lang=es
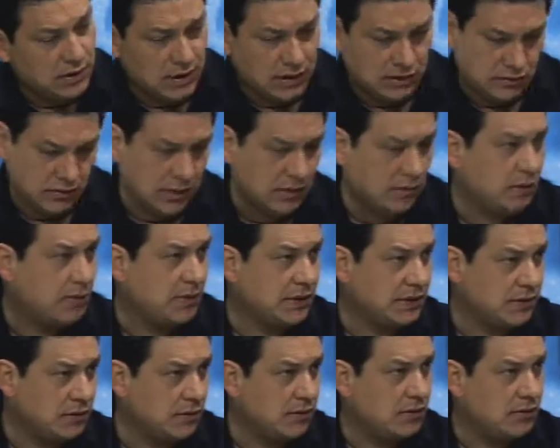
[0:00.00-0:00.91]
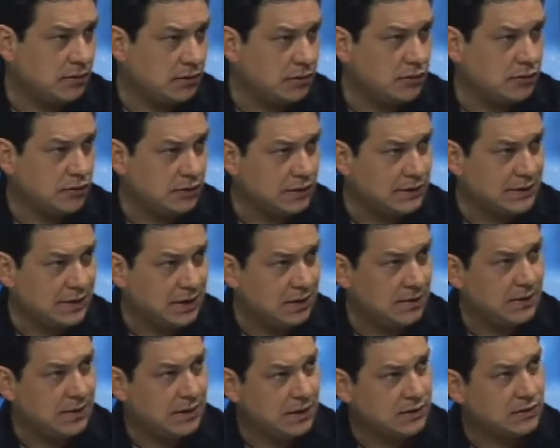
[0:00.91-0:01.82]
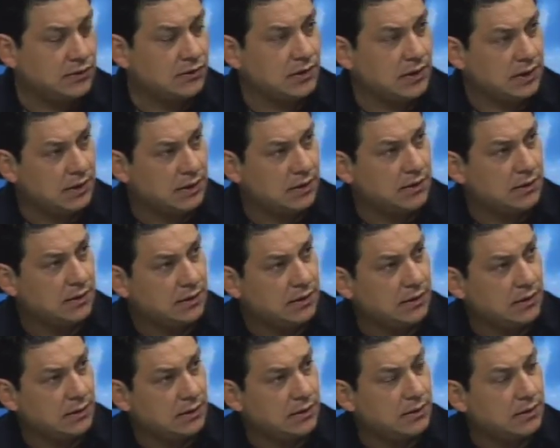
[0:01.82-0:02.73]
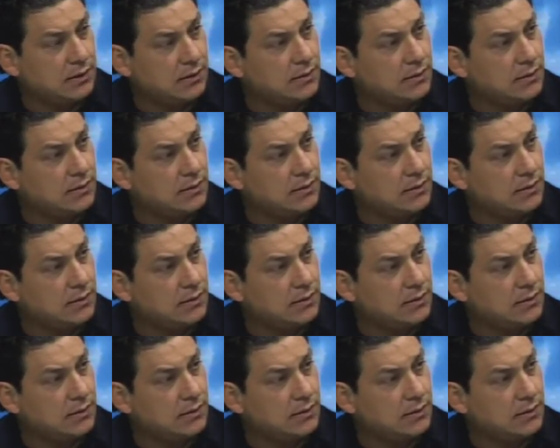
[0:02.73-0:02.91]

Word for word: Es una agrupación, como tú lo dices. Cuando son, sí, cuando son de una